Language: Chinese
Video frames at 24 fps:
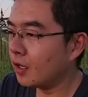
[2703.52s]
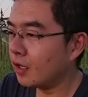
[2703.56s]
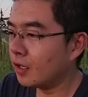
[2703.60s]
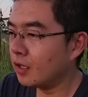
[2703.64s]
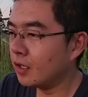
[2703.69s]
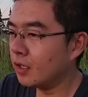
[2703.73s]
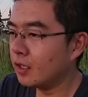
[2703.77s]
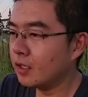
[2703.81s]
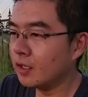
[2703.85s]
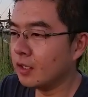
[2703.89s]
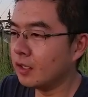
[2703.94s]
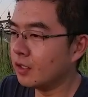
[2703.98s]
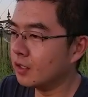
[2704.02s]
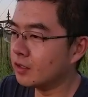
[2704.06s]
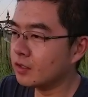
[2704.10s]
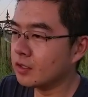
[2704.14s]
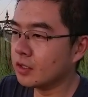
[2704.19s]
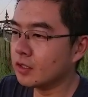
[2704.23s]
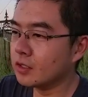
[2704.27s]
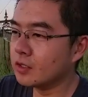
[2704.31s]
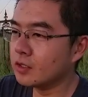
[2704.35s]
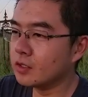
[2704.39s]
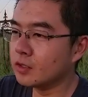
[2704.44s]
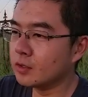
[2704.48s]
了，
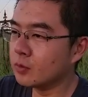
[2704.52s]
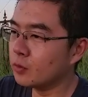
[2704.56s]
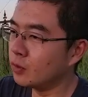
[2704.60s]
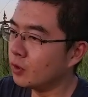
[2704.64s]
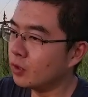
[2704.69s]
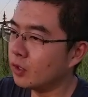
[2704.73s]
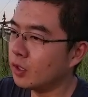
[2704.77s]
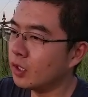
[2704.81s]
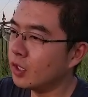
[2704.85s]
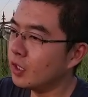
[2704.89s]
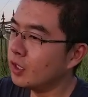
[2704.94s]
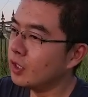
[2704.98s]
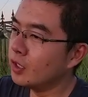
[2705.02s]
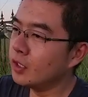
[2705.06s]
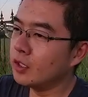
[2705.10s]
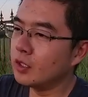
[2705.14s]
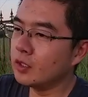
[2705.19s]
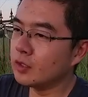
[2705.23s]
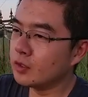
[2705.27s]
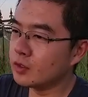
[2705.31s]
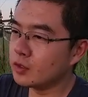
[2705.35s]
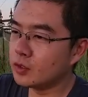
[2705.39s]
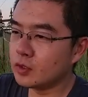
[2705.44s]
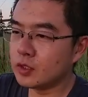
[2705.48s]
这个是我
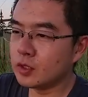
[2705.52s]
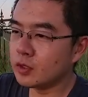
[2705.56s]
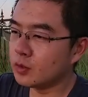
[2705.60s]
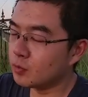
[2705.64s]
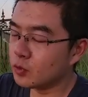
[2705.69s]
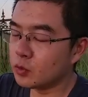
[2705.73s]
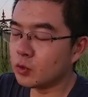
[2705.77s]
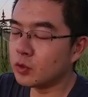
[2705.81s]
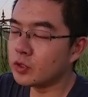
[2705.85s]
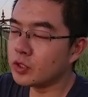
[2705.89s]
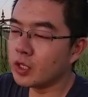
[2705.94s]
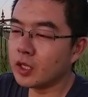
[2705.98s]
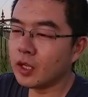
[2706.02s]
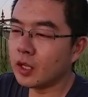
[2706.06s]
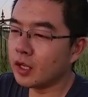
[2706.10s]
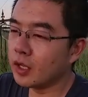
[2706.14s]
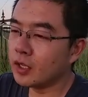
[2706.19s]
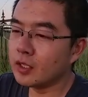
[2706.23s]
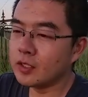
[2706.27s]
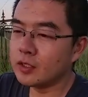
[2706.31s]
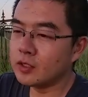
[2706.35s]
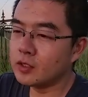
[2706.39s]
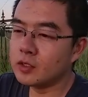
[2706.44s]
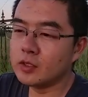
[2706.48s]
这么多年
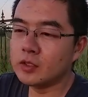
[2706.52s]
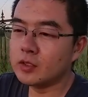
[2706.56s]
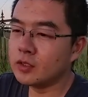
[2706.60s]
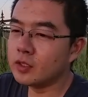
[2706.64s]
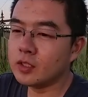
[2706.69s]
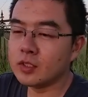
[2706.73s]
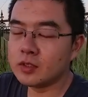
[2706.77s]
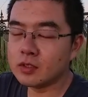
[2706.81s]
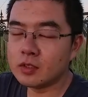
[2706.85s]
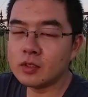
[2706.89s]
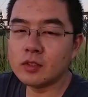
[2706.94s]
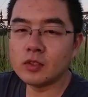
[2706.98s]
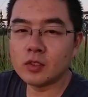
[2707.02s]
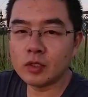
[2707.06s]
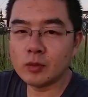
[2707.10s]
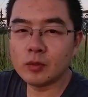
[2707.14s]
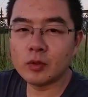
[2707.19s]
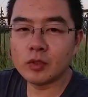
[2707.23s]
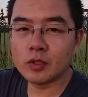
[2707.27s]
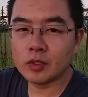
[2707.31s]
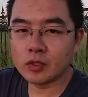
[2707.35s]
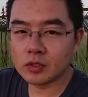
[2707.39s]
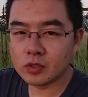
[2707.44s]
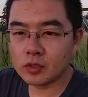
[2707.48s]
来第一次
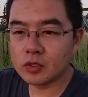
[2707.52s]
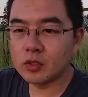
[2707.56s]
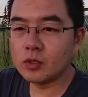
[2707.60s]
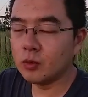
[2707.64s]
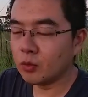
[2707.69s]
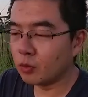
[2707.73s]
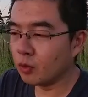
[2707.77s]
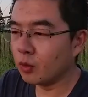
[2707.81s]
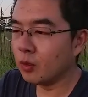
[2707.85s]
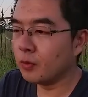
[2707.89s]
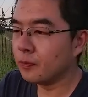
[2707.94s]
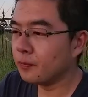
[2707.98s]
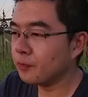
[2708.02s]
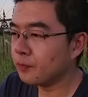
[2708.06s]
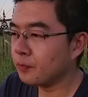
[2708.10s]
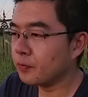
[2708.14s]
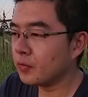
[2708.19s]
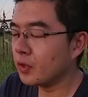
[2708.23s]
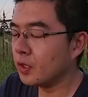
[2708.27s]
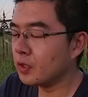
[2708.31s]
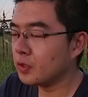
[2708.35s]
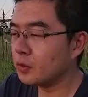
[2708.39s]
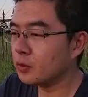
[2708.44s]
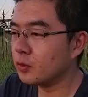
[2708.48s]
这么的激动过，
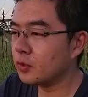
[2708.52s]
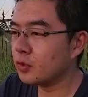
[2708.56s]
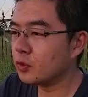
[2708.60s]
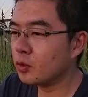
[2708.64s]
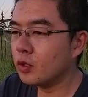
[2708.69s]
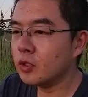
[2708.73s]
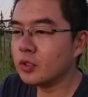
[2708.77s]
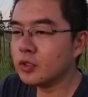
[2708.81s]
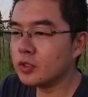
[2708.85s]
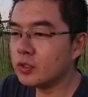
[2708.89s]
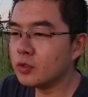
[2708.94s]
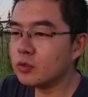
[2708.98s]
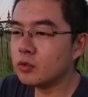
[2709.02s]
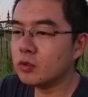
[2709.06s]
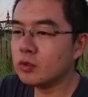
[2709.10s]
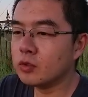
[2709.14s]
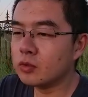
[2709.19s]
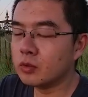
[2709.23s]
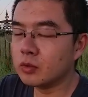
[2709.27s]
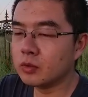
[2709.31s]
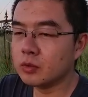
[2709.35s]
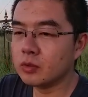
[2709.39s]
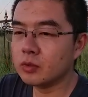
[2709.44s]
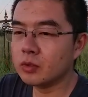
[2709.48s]
因为双英
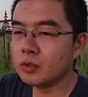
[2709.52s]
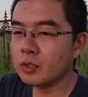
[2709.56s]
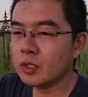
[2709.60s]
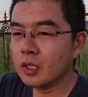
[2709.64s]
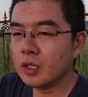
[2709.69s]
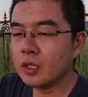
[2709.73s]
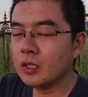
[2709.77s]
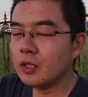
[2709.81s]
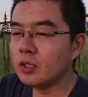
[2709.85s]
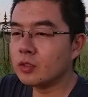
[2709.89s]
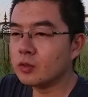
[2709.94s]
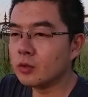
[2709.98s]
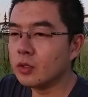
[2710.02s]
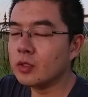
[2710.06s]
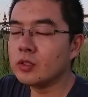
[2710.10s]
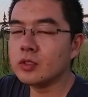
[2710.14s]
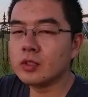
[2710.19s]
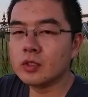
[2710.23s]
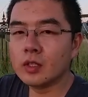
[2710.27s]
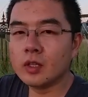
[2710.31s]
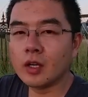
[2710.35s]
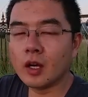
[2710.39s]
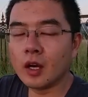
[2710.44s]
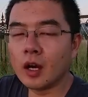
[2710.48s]
寸对于
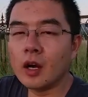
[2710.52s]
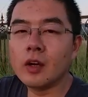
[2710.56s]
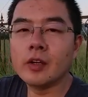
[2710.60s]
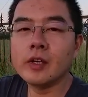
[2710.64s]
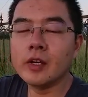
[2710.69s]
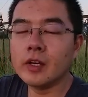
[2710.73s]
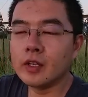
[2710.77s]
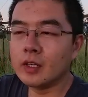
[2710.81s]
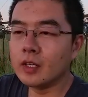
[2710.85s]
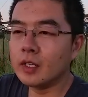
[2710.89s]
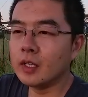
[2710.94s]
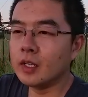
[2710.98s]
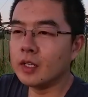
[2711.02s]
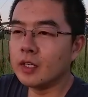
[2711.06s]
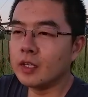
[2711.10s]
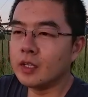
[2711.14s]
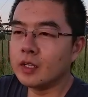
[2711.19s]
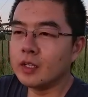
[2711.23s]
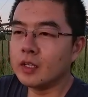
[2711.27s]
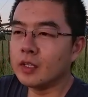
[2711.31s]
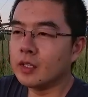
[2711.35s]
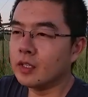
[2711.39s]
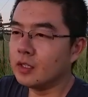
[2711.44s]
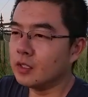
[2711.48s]
全景的行业，
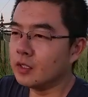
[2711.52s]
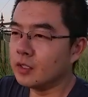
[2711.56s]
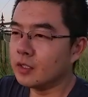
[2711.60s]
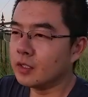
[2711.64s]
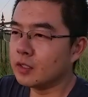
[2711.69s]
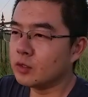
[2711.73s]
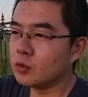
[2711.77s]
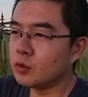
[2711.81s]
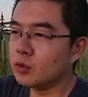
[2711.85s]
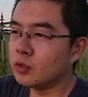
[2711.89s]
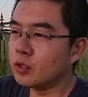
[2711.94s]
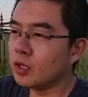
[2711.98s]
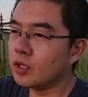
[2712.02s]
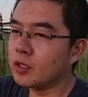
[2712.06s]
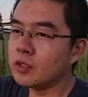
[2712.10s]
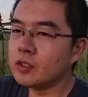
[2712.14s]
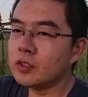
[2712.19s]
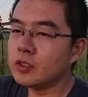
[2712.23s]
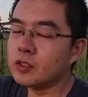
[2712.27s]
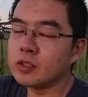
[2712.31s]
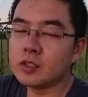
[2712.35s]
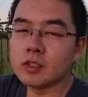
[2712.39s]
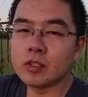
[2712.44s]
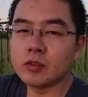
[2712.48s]
应该说它
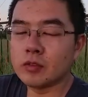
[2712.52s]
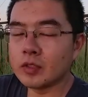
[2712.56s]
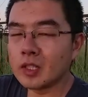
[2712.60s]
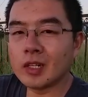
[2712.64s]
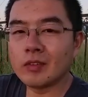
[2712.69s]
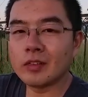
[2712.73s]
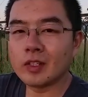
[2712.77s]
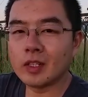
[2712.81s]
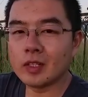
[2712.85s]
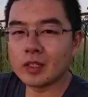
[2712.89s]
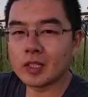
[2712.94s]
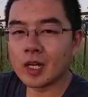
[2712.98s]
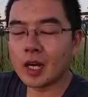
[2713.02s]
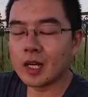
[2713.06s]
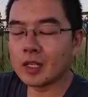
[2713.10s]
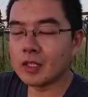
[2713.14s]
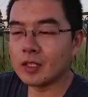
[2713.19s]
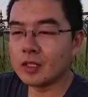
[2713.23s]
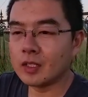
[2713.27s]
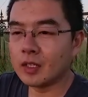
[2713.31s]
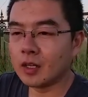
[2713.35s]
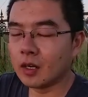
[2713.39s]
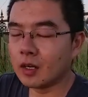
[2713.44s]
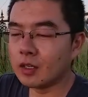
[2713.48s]
的意义是非常非常大
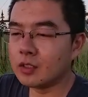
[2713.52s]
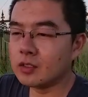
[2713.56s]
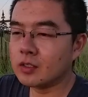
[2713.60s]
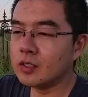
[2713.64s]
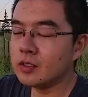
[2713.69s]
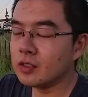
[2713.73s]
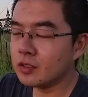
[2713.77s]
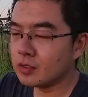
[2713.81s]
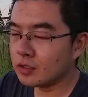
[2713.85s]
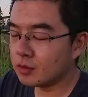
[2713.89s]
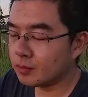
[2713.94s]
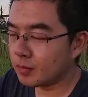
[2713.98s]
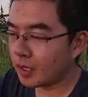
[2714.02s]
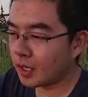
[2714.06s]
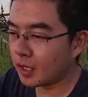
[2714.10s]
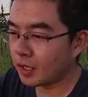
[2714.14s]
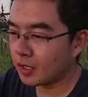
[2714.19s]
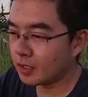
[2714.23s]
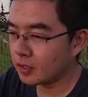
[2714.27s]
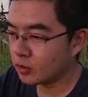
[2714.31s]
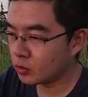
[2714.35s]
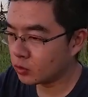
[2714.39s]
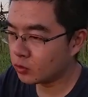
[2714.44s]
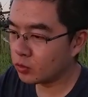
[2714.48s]
的，而真正能
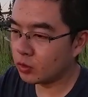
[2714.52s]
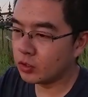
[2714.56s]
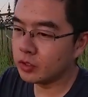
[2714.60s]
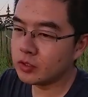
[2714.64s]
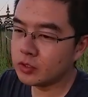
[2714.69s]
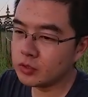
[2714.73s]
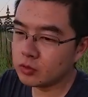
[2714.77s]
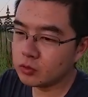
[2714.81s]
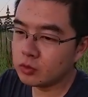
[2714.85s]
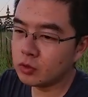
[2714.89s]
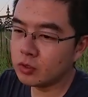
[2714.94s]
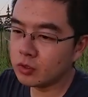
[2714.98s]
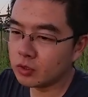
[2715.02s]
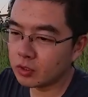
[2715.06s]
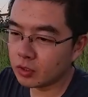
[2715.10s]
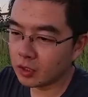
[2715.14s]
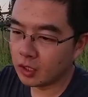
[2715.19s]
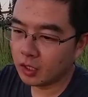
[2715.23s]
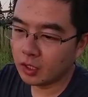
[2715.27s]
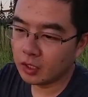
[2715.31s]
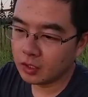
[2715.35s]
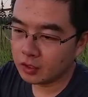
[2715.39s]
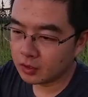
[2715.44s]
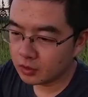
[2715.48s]
把双英寸
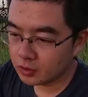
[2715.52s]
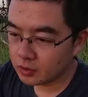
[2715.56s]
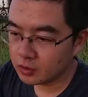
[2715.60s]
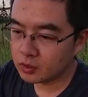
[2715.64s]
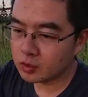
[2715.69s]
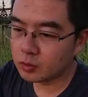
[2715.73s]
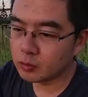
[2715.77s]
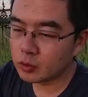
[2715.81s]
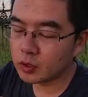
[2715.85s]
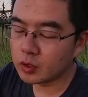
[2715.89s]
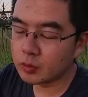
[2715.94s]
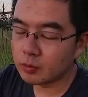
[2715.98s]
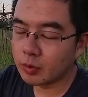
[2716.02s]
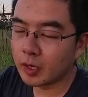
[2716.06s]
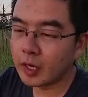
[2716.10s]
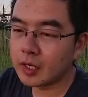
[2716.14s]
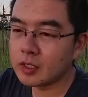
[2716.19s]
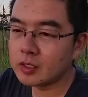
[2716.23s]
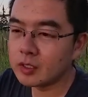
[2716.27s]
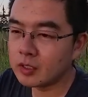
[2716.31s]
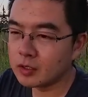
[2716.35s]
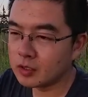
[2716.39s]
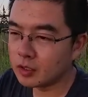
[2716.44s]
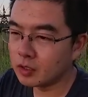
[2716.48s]
的视频
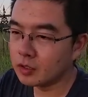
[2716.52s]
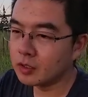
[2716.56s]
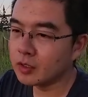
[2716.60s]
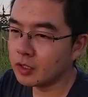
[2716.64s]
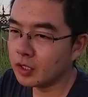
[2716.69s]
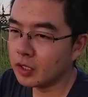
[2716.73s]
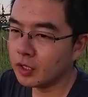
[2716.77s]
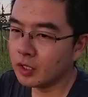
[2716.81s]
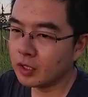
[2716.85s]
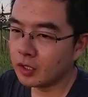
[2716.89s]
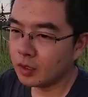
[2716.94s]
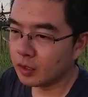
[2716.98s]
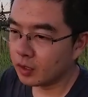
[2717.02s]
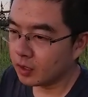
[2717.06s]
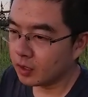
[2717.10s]
拍摄能力